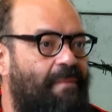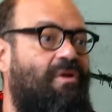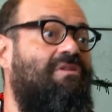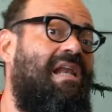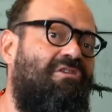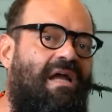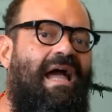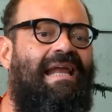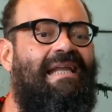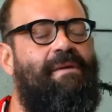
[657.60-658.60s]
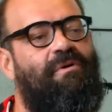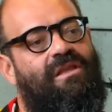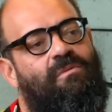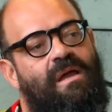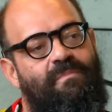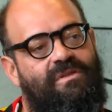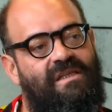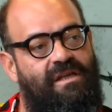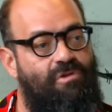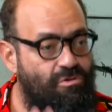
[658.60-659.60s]
pero claro, ¿a qué le estamos dando más
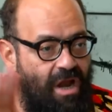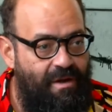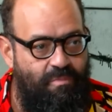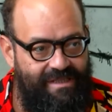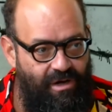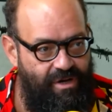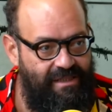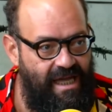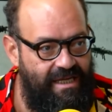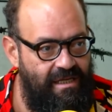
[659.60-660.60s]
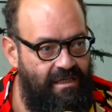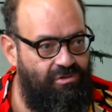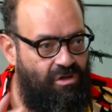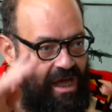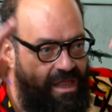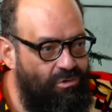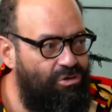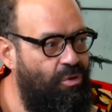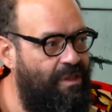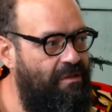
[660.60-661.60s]
importancia? No hay una respuesta correcta aquí, esto es cada uno
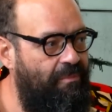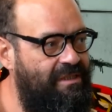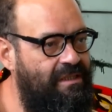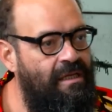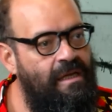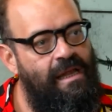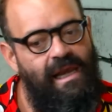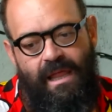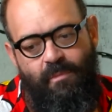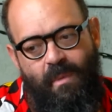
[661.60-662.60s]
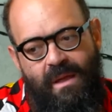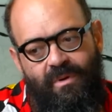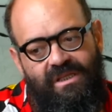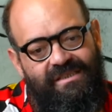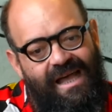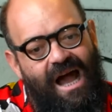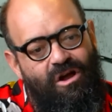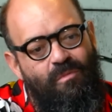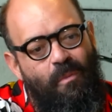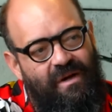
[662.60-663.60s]
subjetivamente. Le damos más importancia a
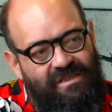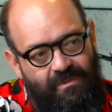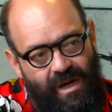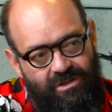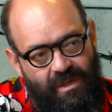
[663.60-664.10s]
cómo perciba la otra